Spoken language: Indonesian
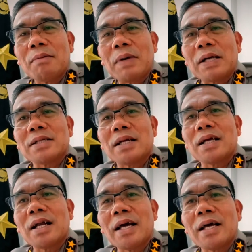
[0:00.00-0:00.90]
pasar
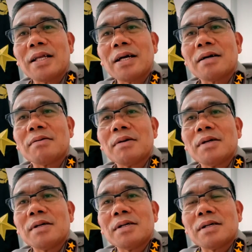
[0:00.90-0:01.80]
yang lain yang
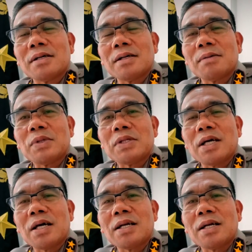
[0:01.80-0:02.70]
e,
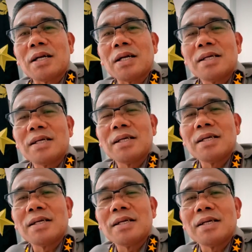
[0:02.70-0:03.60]
menjadi
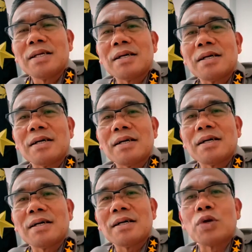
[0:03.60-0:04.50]
e,
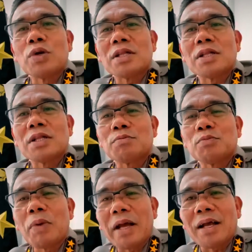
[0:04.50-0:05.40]
komoditas
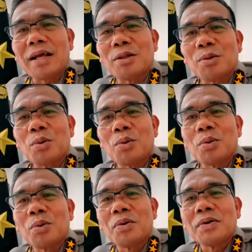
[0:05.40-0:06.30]
publik itu.
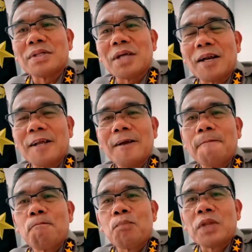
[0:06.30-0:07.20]
Jadi ya.
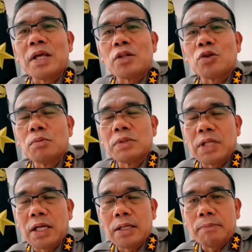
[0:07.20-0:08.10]
itu
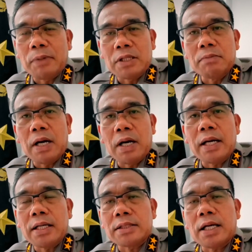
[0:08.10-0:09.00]
menjadi pertimbangan
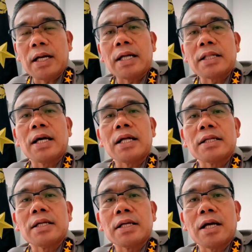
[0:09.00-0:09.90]
yang sangat hati-hati
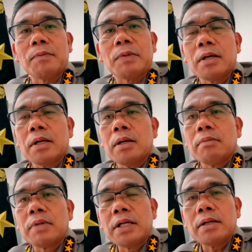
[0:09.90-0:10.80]
dari kami.
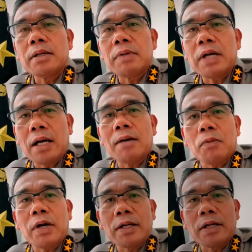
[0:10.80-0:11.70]
Menin, menangkap
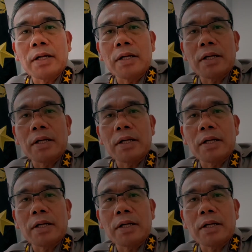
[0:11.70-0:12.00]
orang itu sangat